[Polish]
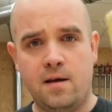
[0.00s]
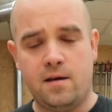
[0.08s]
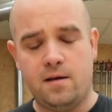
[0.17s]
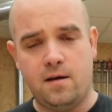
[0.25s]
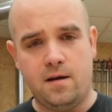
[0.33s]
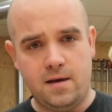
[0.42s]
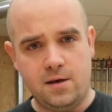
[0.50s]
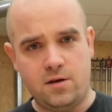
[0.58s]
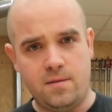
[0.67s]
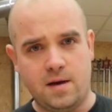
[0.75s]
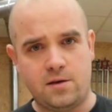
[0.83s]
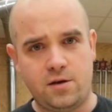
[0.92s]
E,
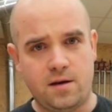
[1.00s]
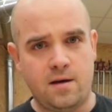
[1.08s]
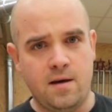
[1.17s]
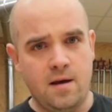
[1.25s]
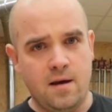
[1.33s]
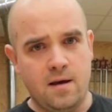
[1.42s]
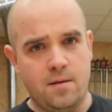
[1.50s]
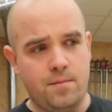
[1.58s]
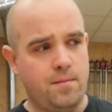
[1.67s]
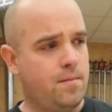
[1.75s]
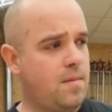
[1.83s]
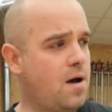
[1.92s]
jeśli macie
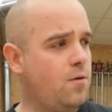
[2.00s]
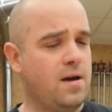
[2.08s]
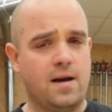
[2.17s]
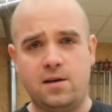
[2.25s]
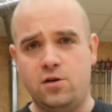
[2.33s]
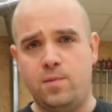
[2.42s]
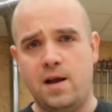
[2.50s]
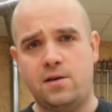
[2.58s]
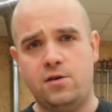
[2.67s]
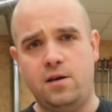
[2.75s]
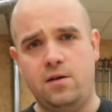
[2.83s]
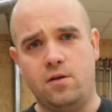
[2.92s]
mały jakiś
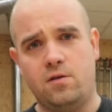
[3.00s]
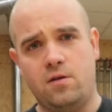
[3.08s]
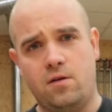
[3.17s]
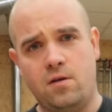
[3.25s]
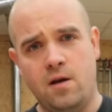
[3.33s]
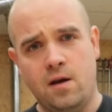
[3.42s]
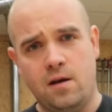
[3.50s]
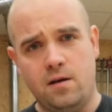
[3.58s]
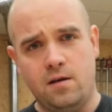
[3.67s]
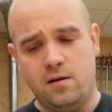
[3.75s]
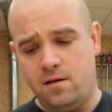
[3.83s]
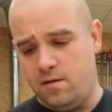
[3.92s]
blacik, no to
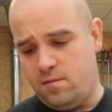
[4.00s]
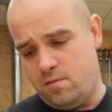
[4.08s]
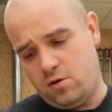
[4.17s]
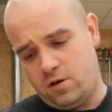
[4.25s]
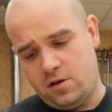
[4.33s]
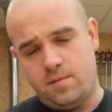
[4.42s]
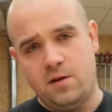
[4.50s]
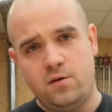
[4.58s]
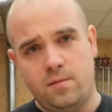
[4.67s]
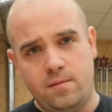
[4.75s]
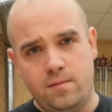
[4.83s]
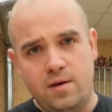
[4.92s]
e, możecie
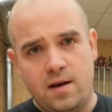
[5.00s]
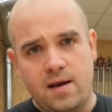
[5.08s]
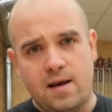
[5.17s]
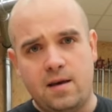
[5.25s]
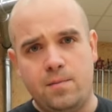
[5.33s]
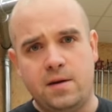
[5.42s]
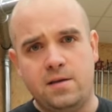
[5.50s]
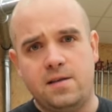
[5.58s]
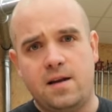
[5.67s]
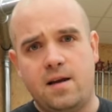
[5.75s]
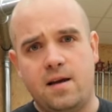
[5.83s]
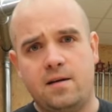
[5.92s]
mieć byle jaki
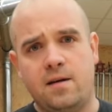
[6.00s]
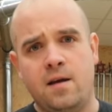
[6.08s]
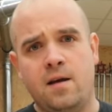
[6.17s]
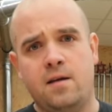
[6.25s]
pędzelek.